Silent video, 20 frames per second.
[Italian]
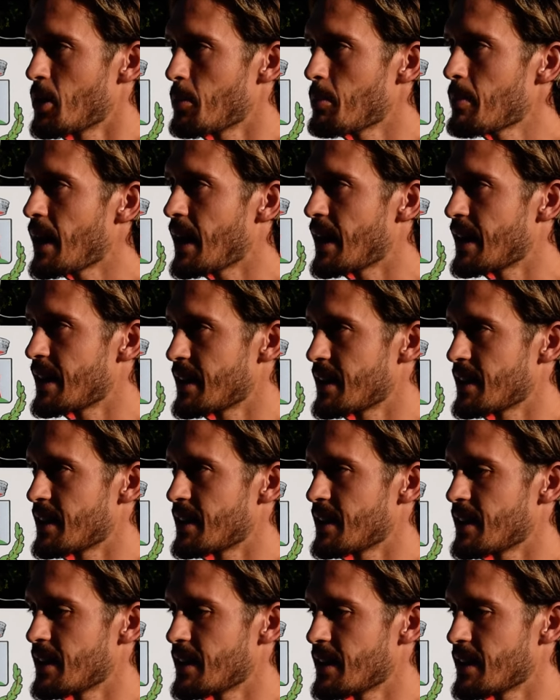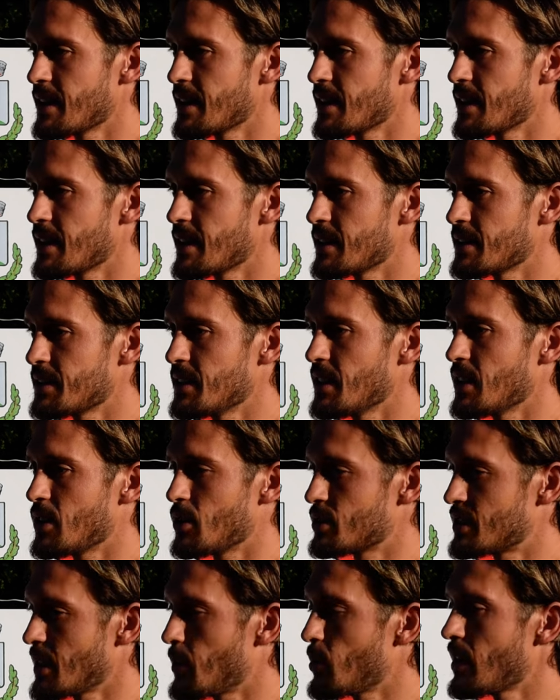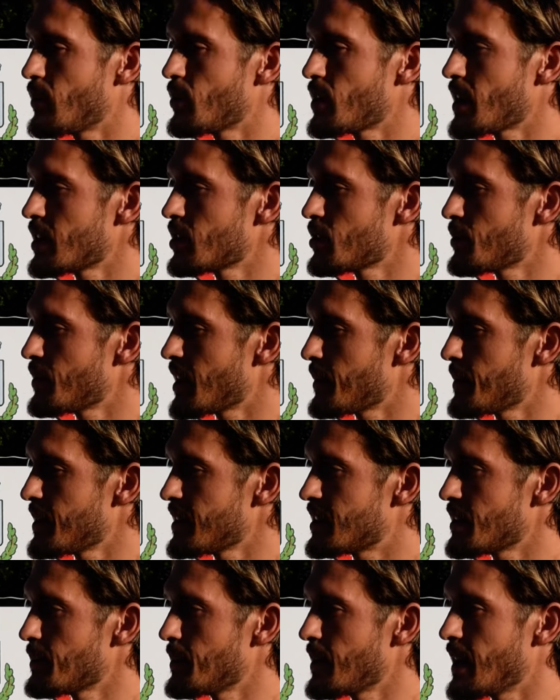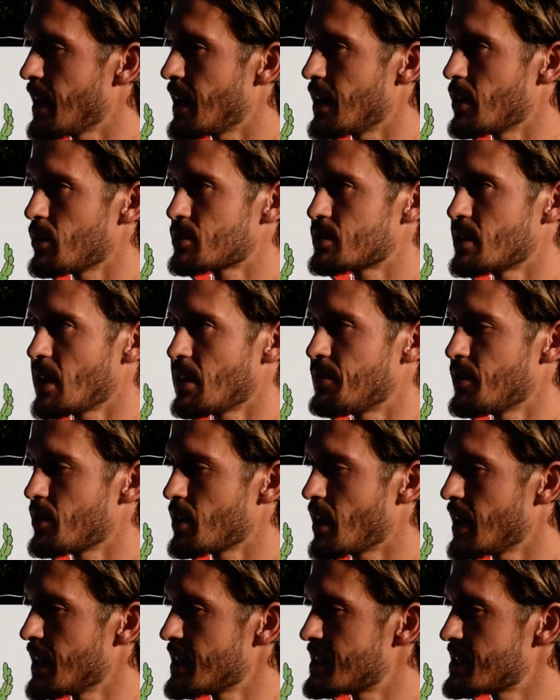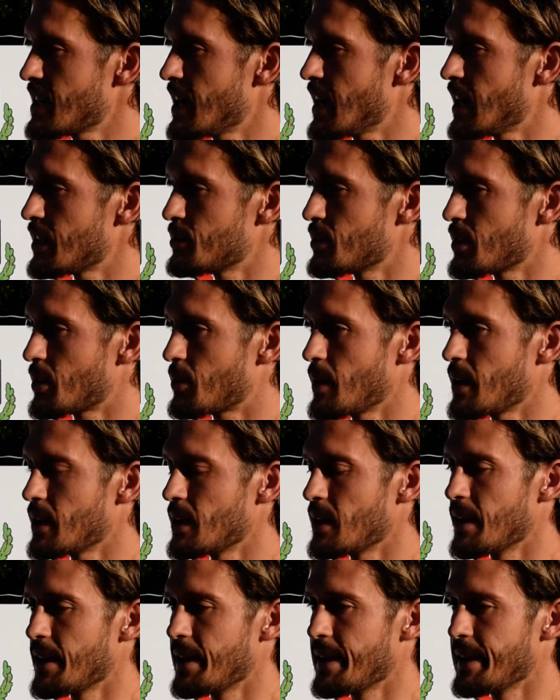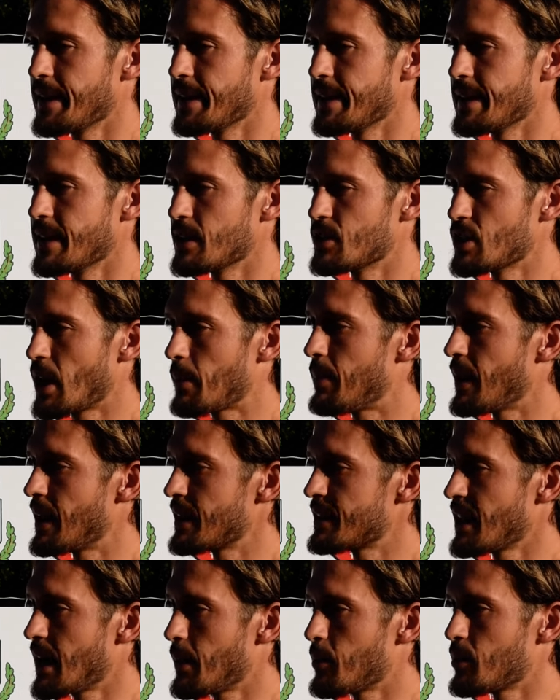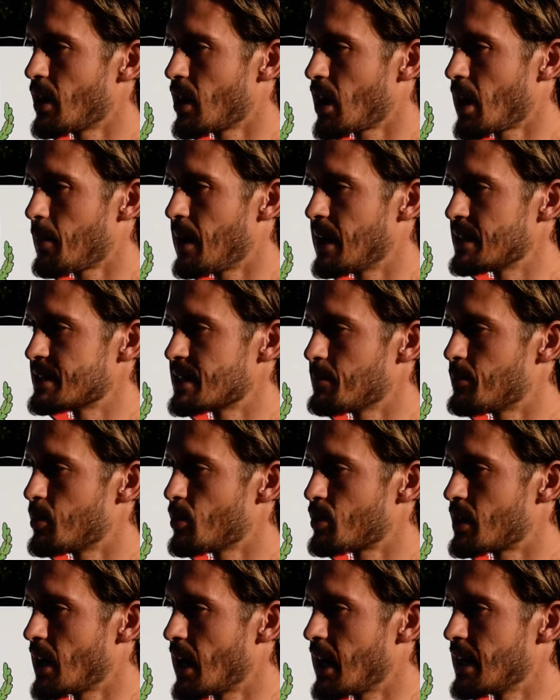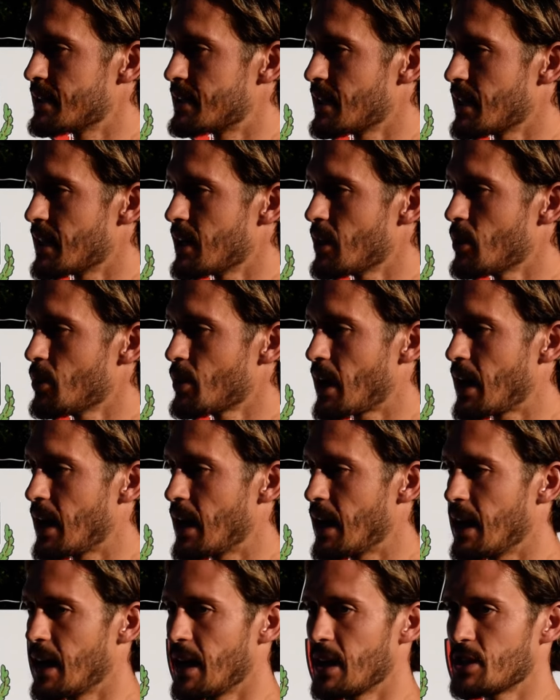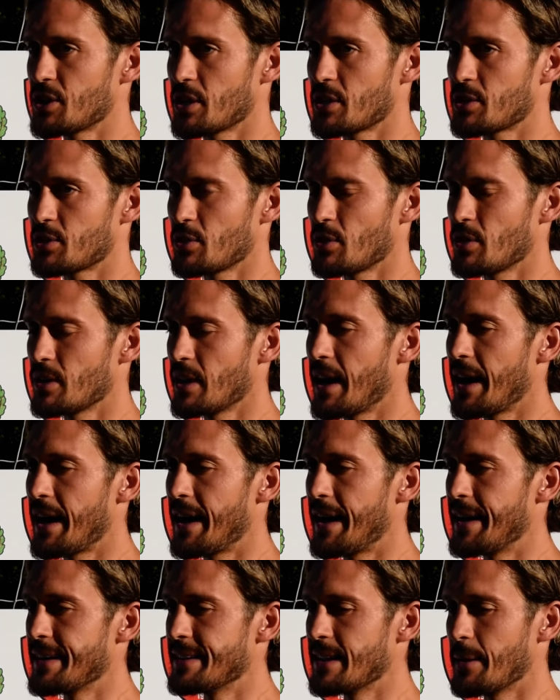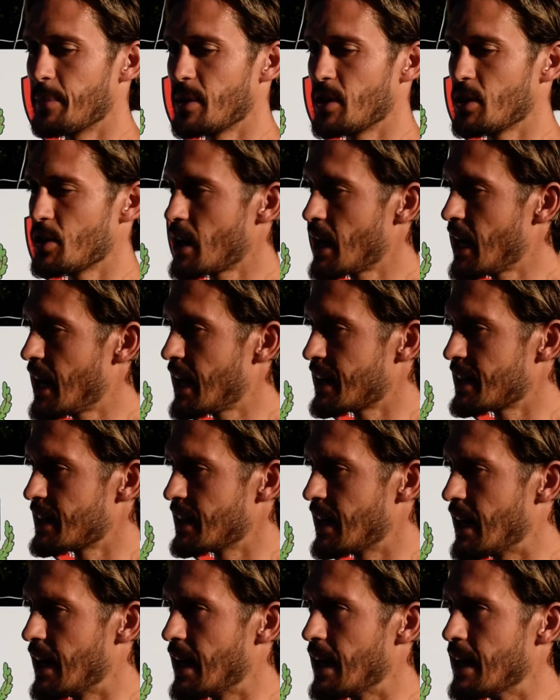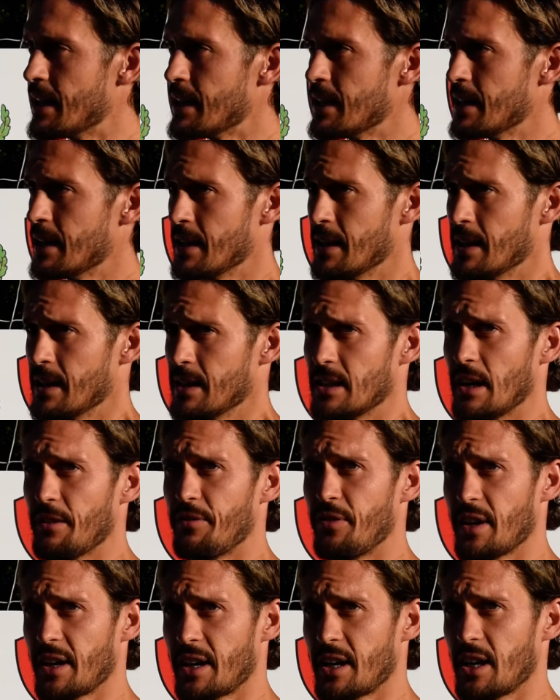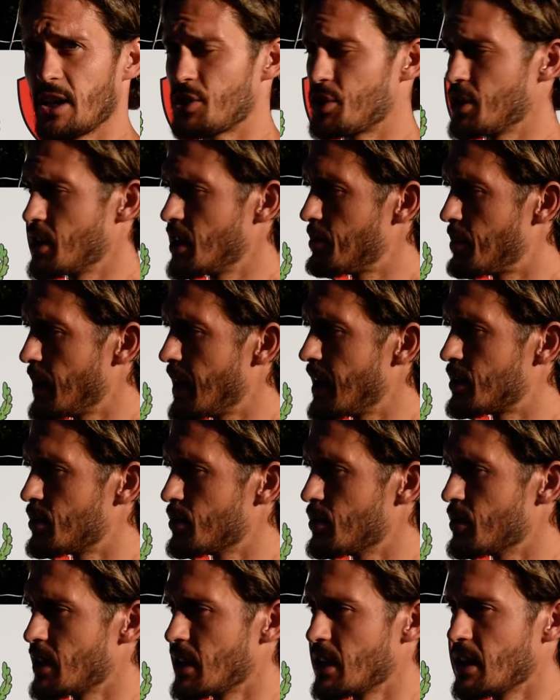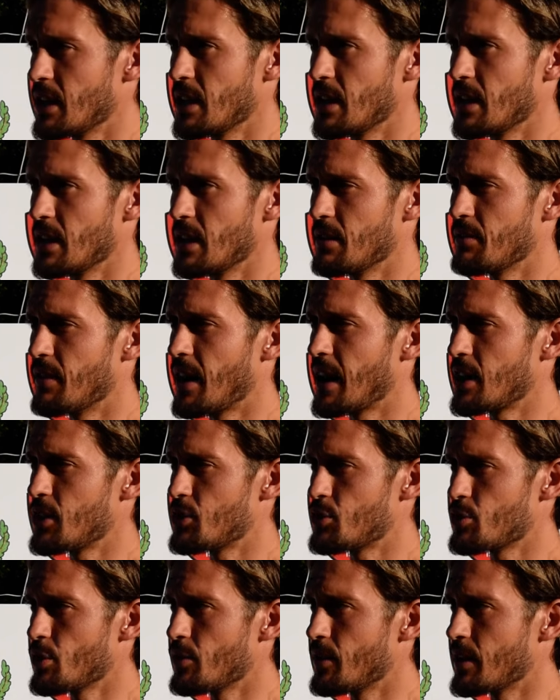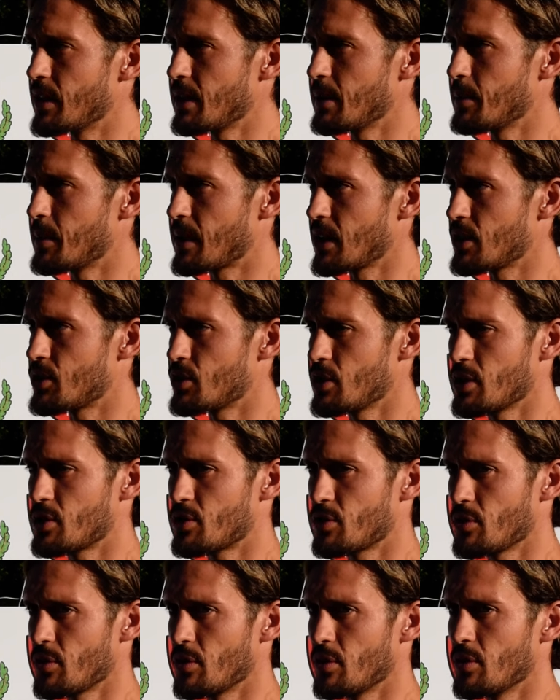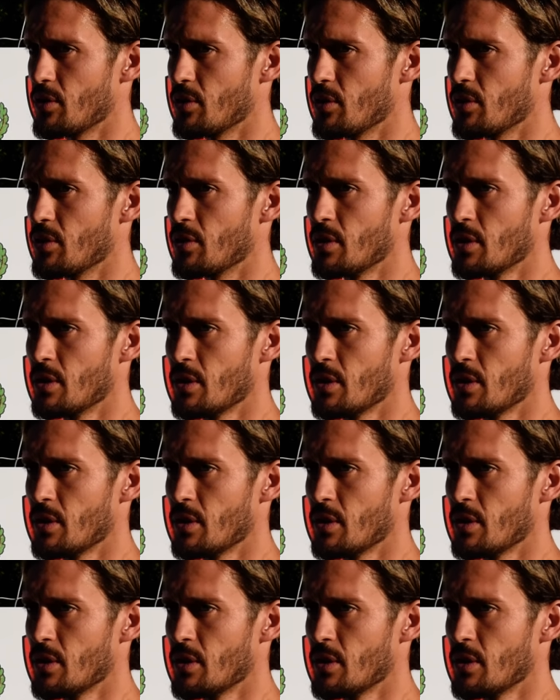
Ma eh, ti dico, stiamo lavorando veramente bene, lo staff è organizzato e quindi già partiamo da una base importante. Ora c'è solo da, da migliorare, da, da far crescere, ripeto, i, i vari giovani perché ce ne sono